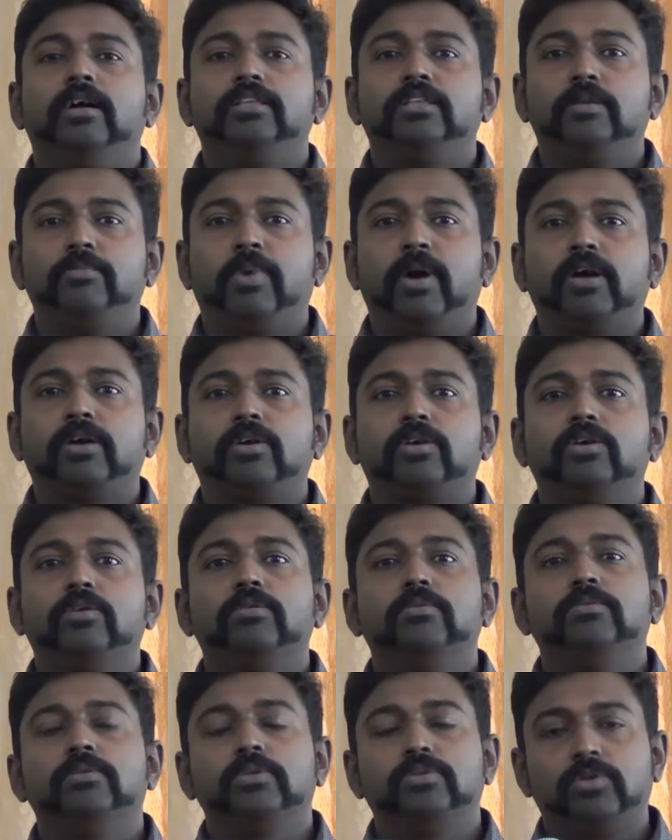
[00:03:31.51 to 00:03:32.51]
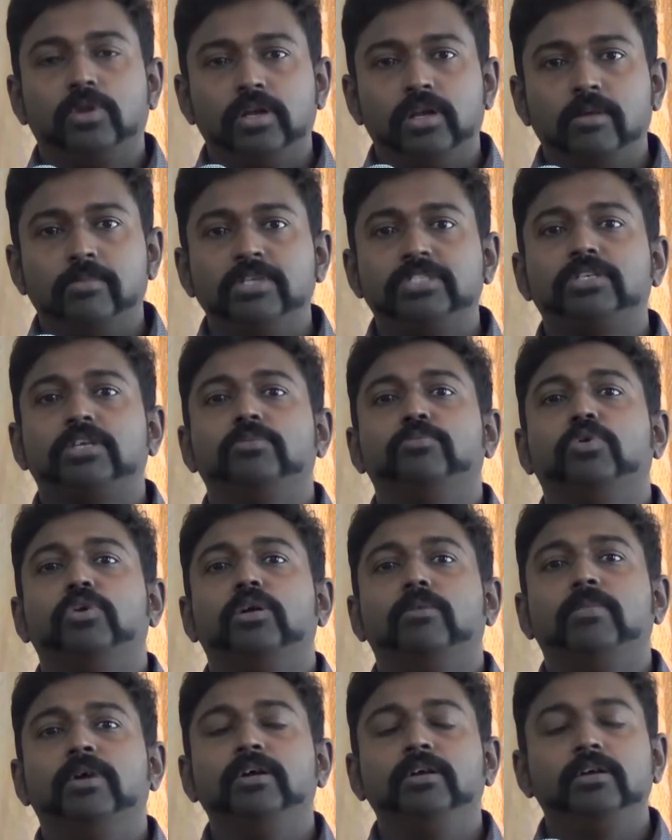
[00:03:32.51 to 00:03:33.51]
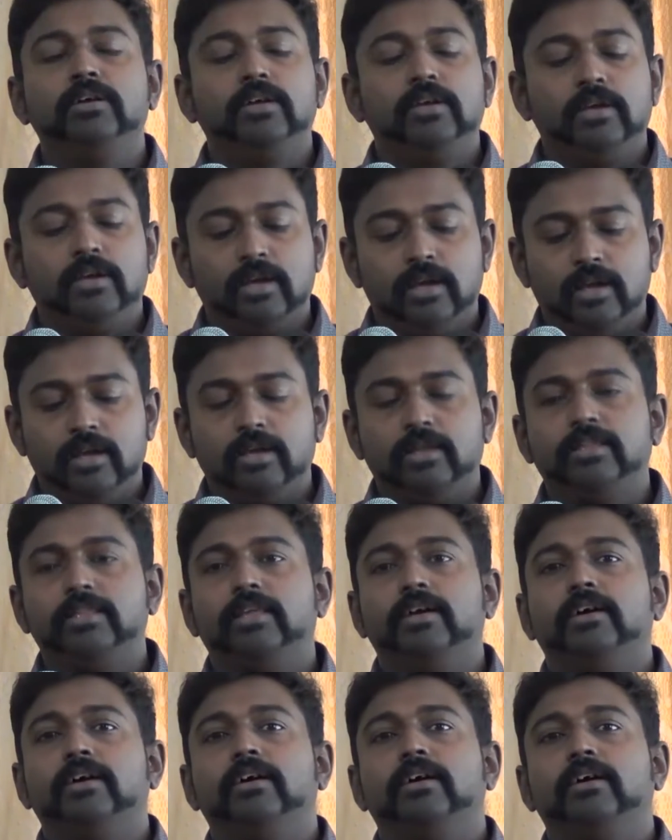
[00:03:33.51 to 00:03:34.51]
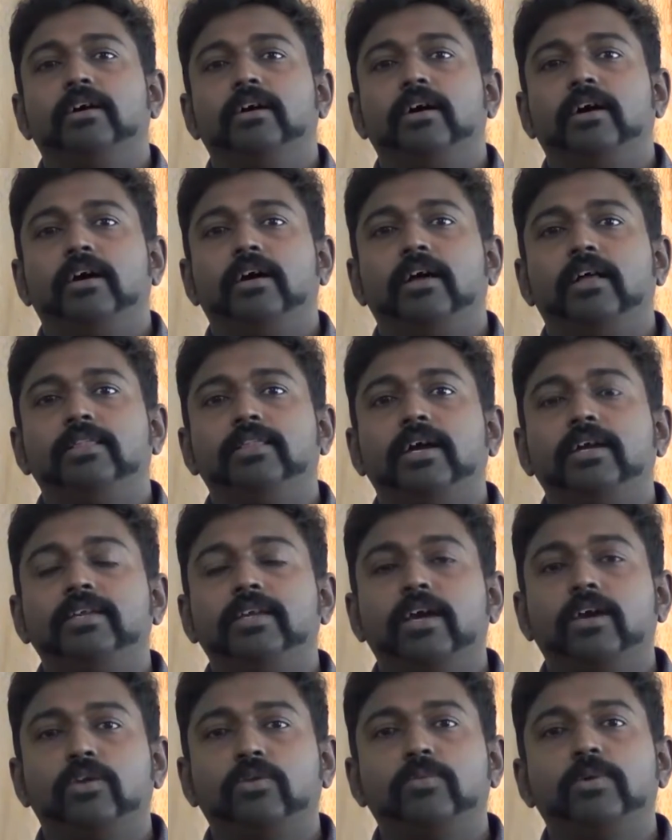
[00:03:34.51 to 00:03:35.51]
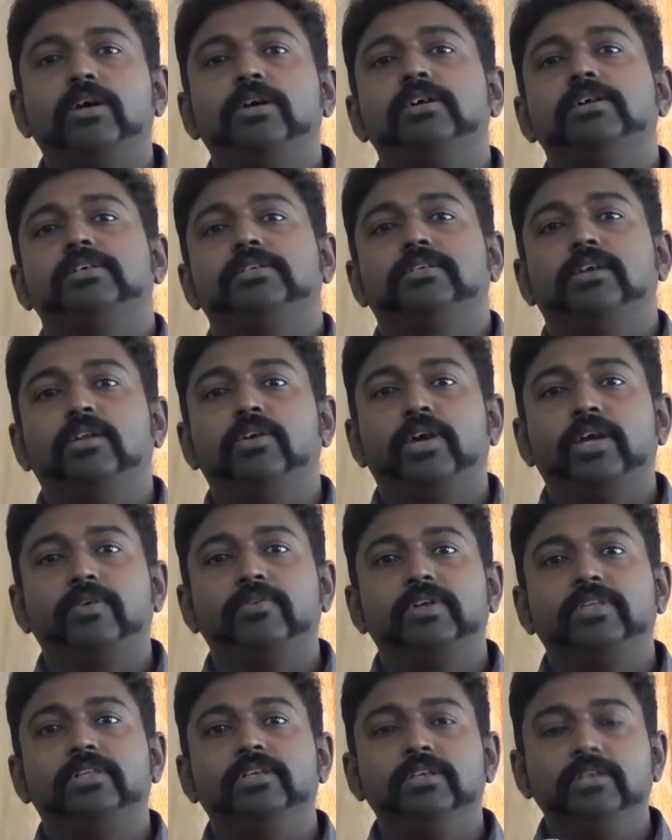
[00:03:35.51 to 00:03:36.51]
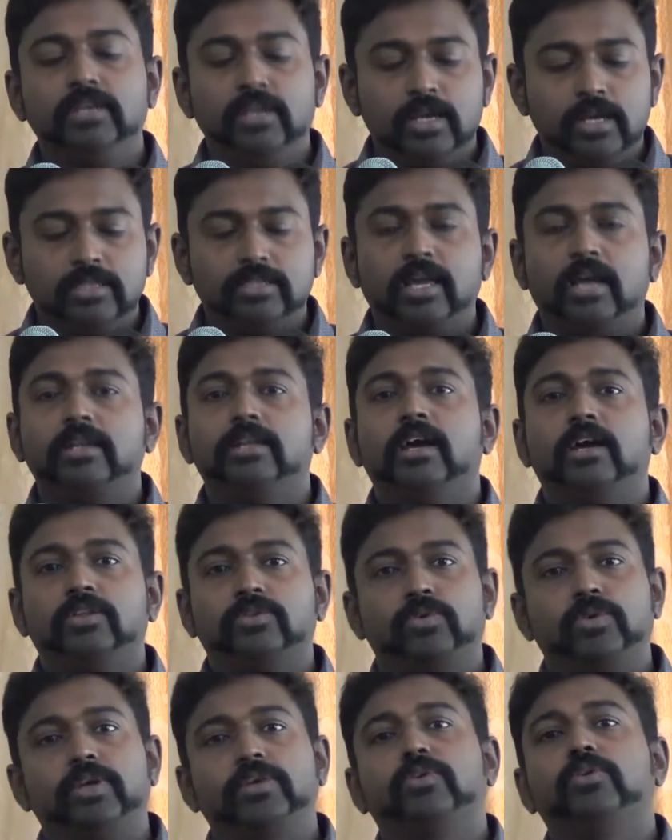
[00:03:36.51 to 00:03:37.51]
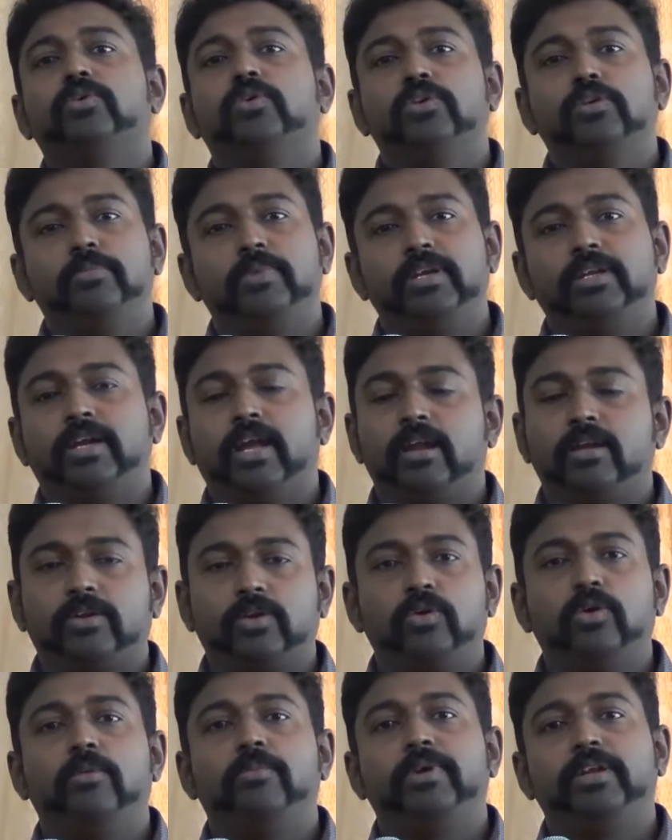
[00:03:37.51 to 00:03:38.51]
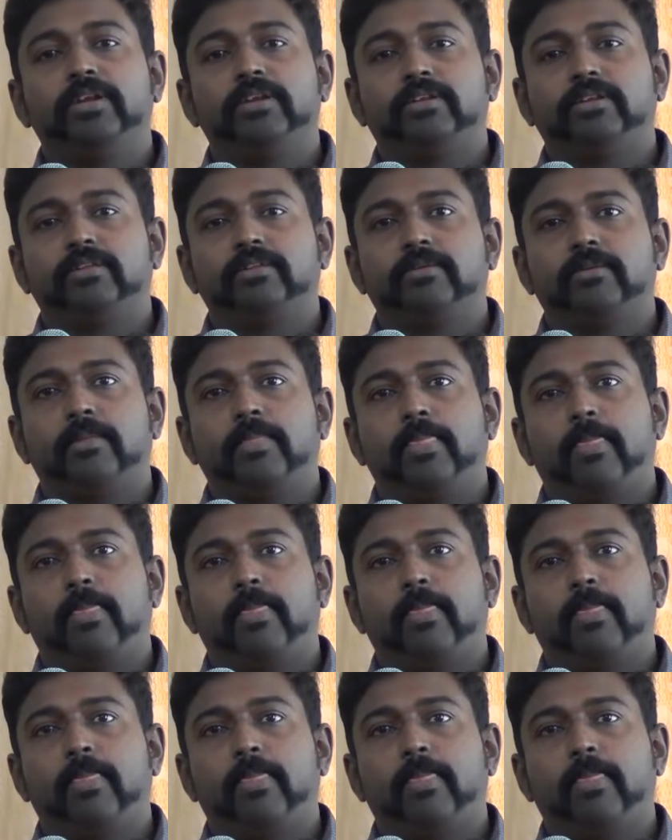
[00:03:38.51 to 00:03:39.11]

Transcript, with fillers: எதிர்பார்க்குறோம் தொழிலமைச்சர் மூலமாக இந்த அந்த ஐயாயிரம் ரூபாய் சலுகை வந்து தனியார் துறைக்கும் கொண்டு போயிட்டு கிடைக்கும் அப்படின்றது